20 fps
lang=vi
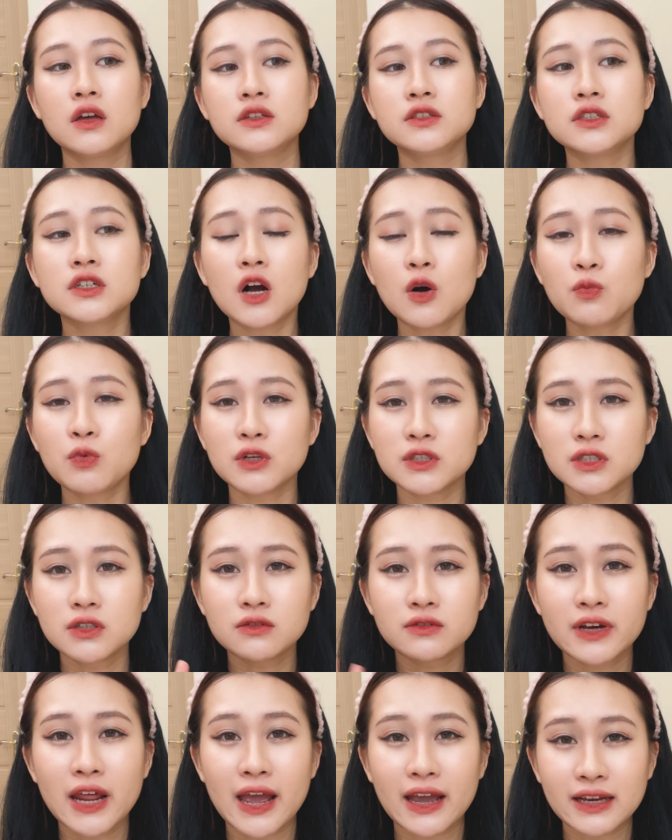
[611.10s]
chứ không mà
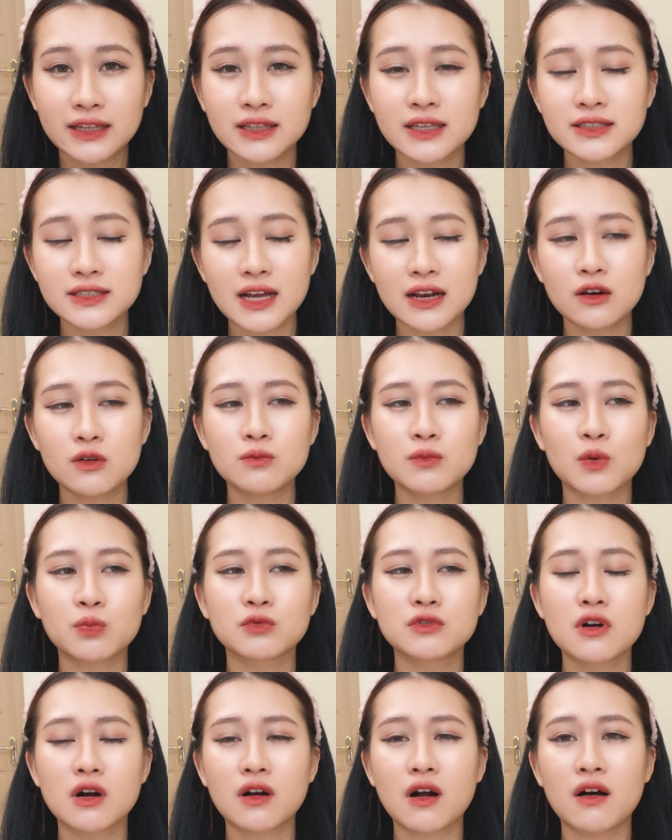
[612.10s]
đừng để cái tình trạng lông mọc
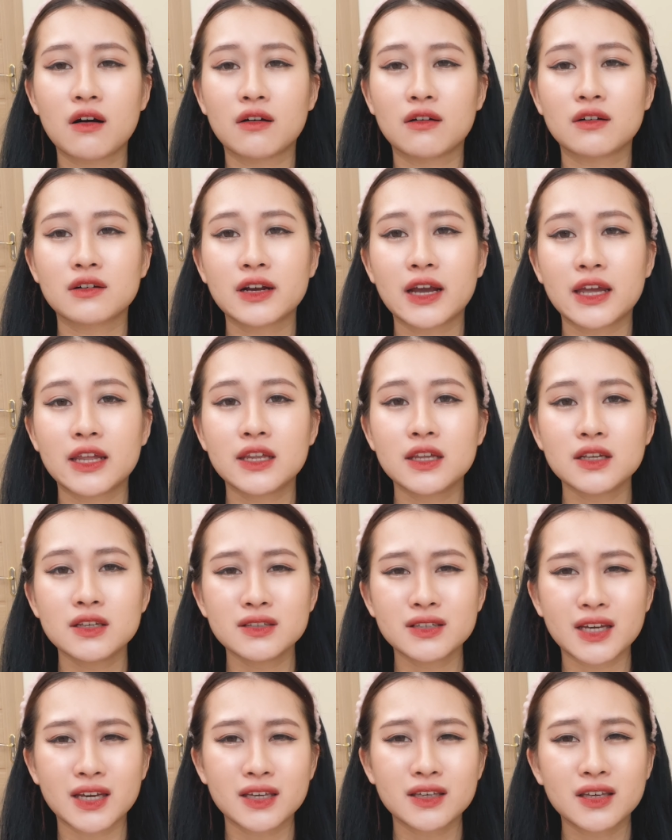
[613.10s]
ngược ở
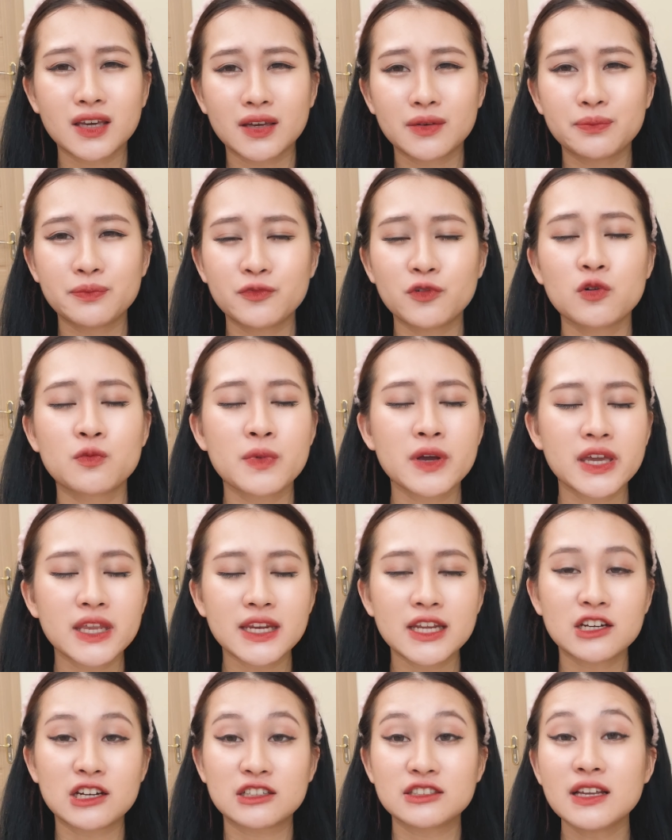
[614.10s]
cái cái cái vùng
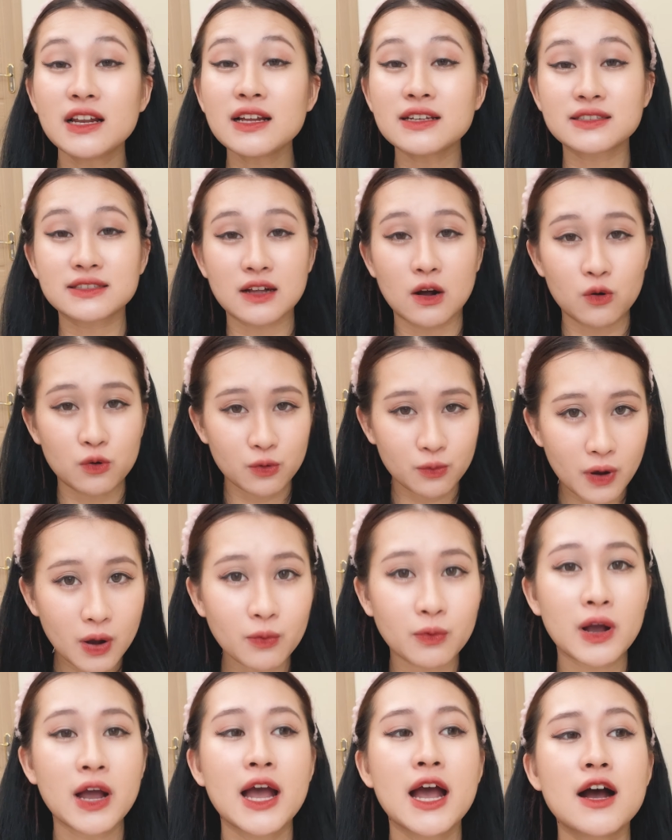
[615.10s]
bikini nó rất là xấu đúng
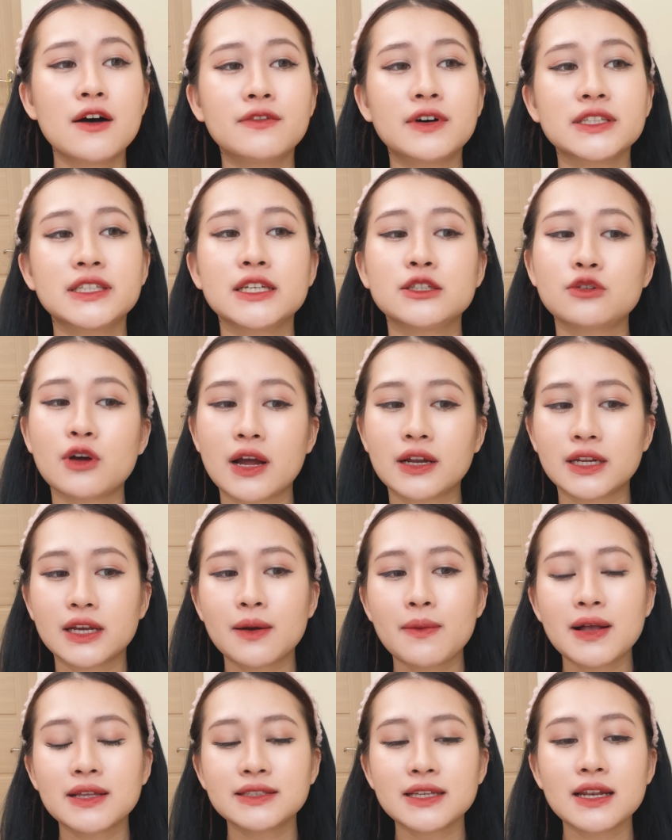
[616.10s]
không và thỉnh thoảng thì
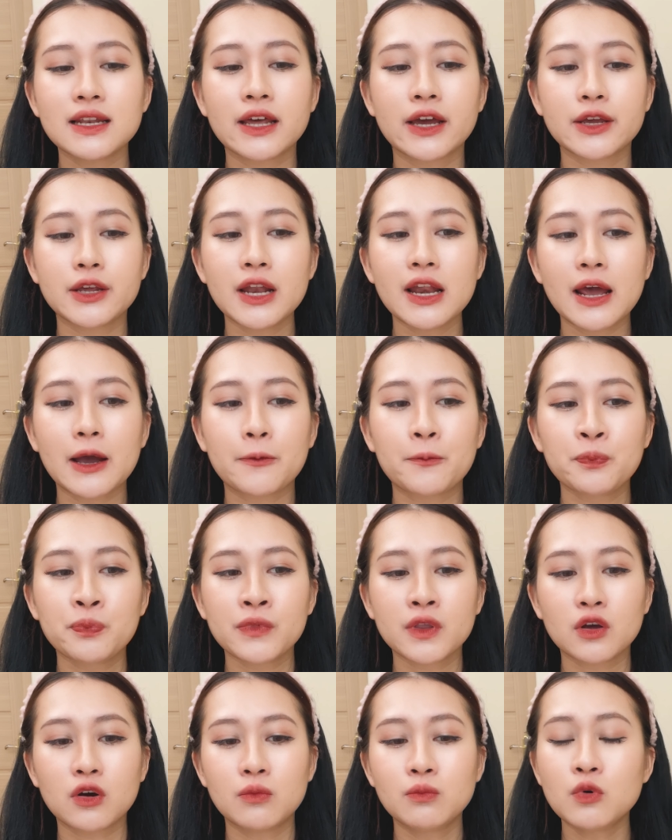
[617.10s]
các bạn sẽ thấy là
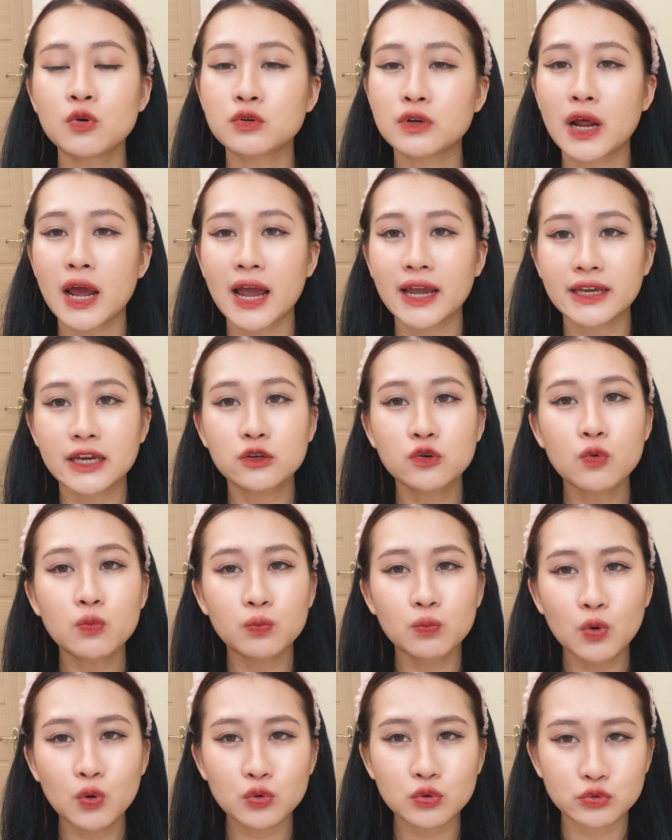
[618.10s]
có một hai cái
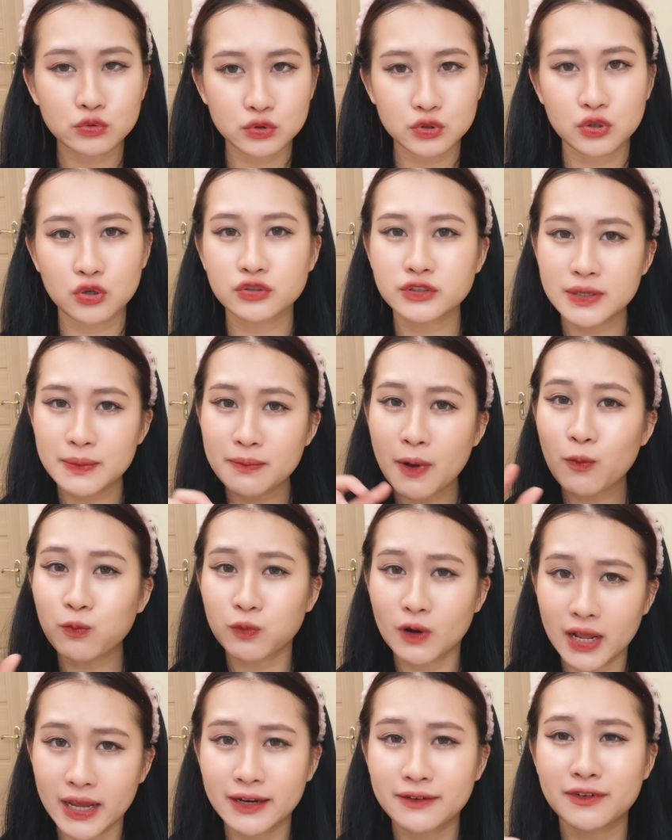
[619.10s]
cục mụn nó sẽ
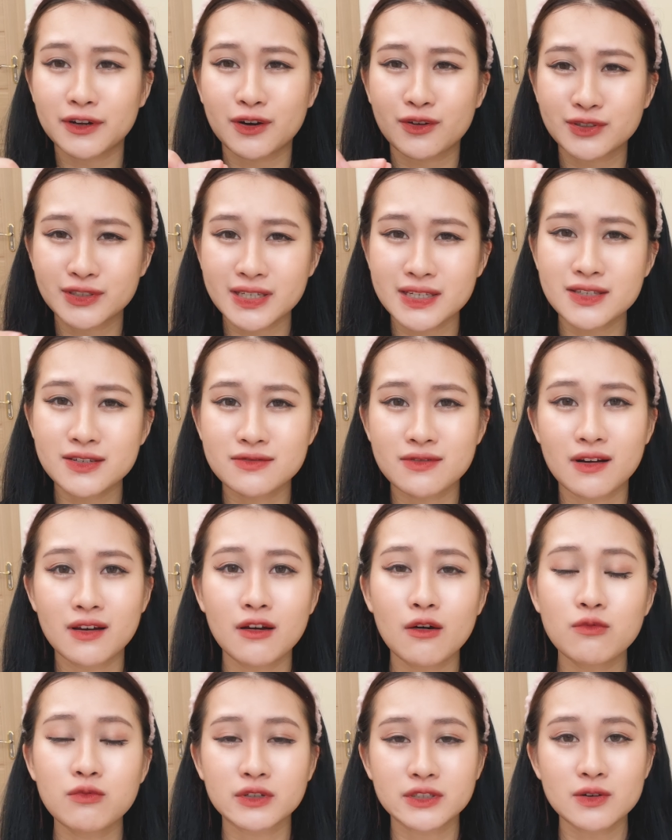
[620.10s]
mọc lên và nó sẽ chứa
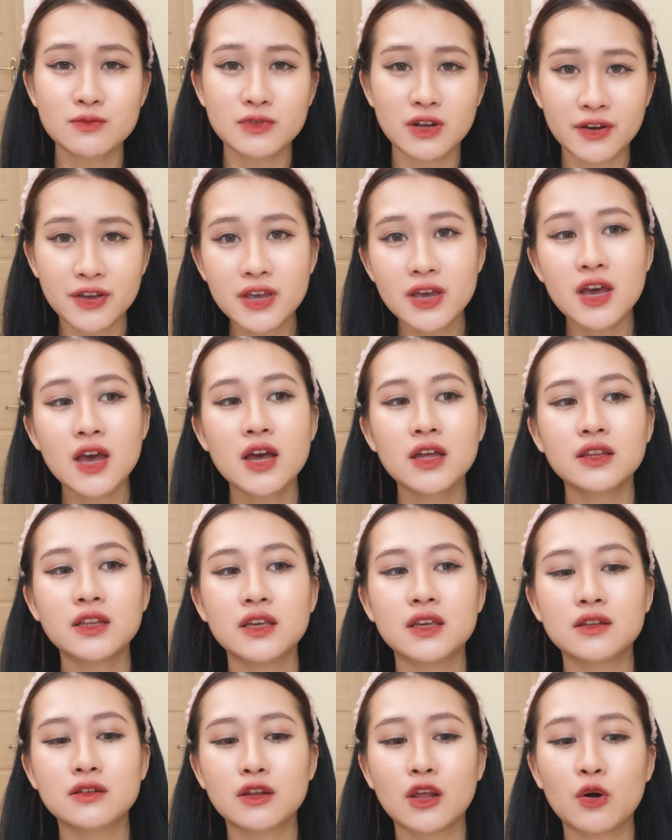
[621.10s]
lông ở trong đấy
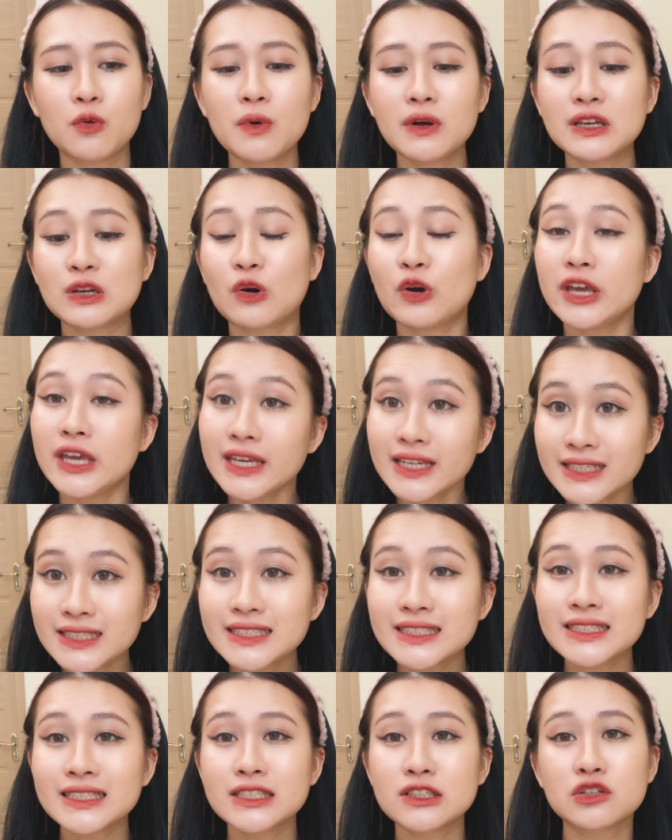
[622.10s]
thì nếu mà nó ít
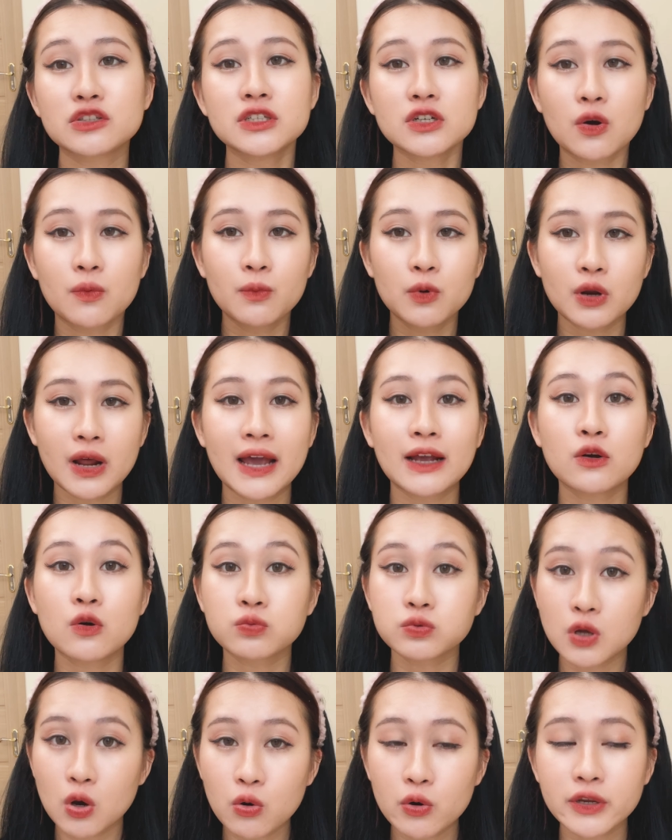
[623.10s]
nó chỉ có một hai
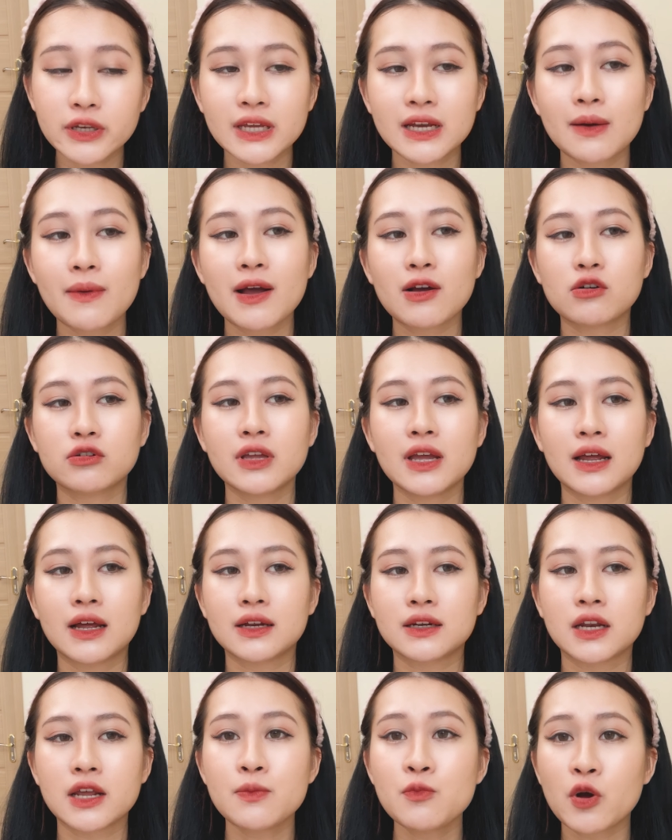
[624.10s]
cục thôi thì các bạn có thể
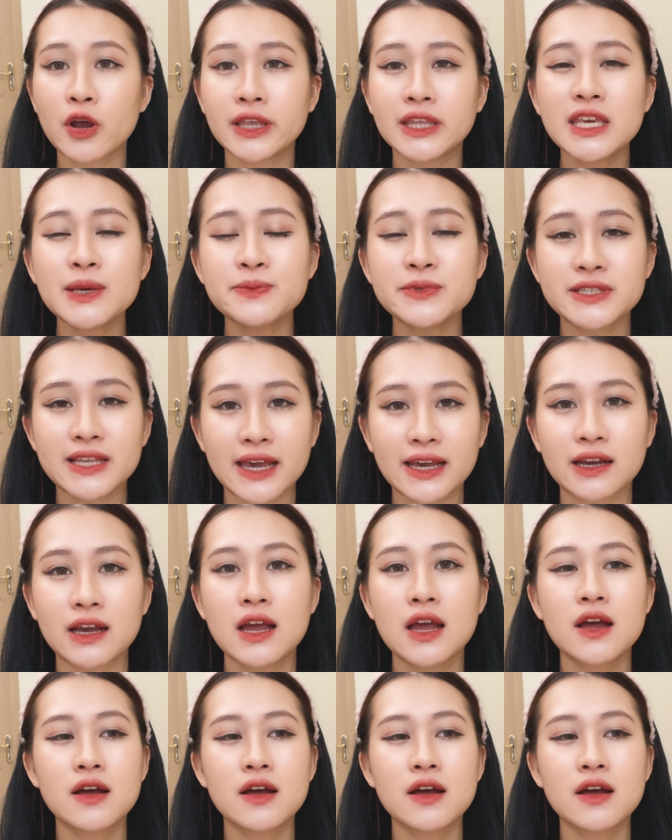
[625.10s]
à, lấy một cái nhíp sạch